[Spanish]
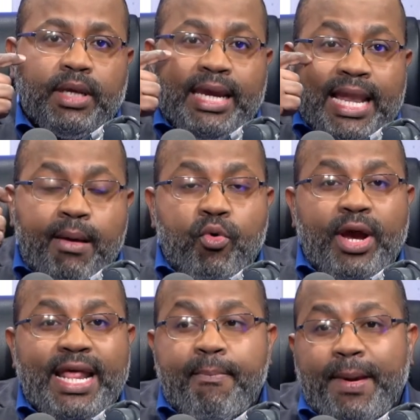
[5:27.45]
Y la
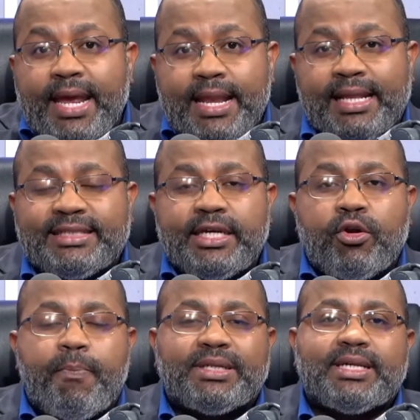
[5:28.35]
mujer apenas el
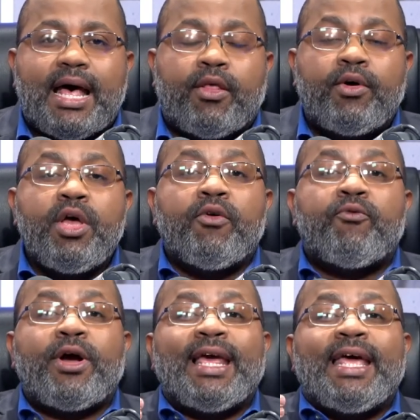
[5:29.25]
siglo pasado
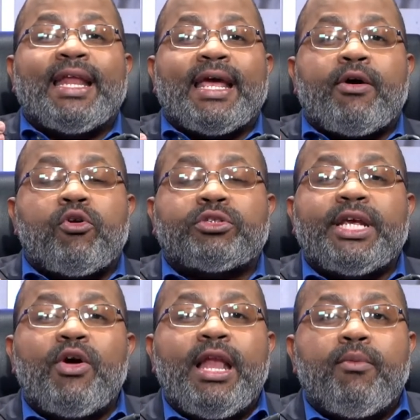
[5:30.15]
fue que les
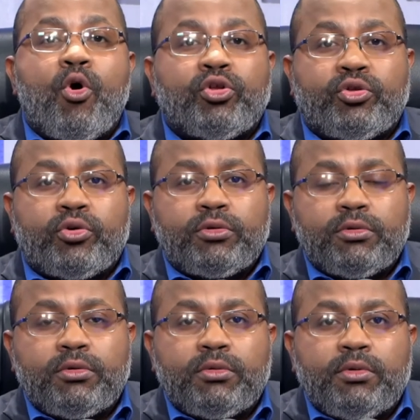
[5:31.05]
reconocieron el voto
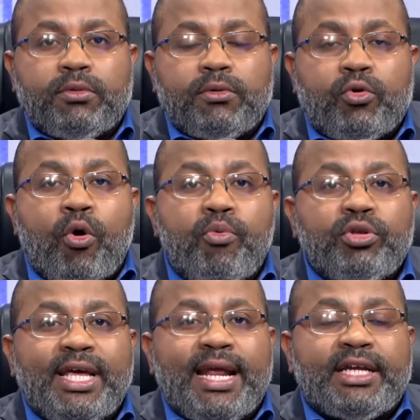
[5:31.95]
como
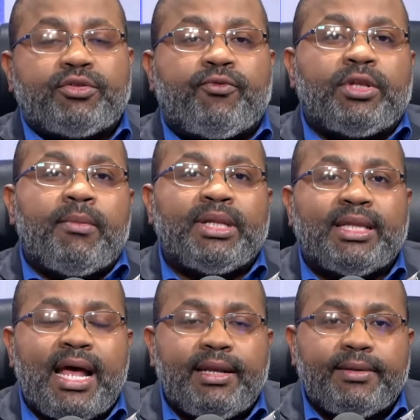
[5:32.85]
un derecho
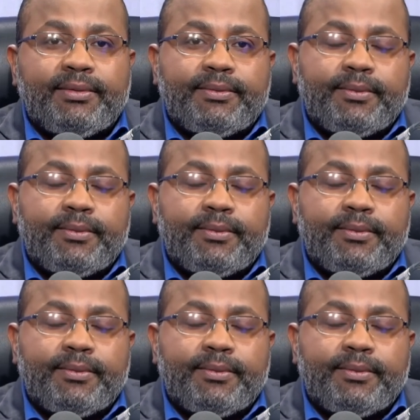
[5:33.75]
fundamental.